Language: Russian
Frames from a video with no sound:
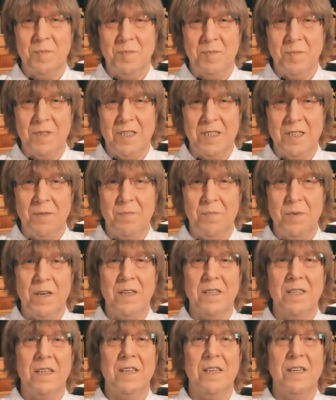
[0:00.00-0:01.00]

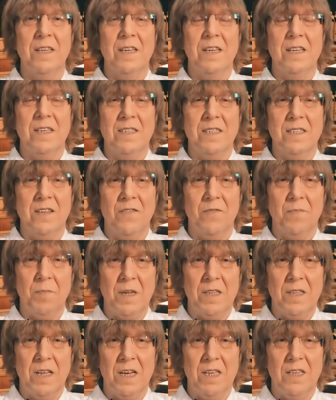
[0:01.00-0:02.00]
постепенно
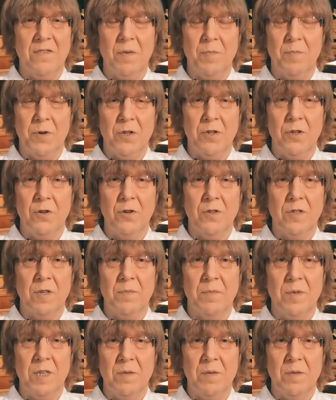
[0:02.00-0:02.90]
совпадать в определенном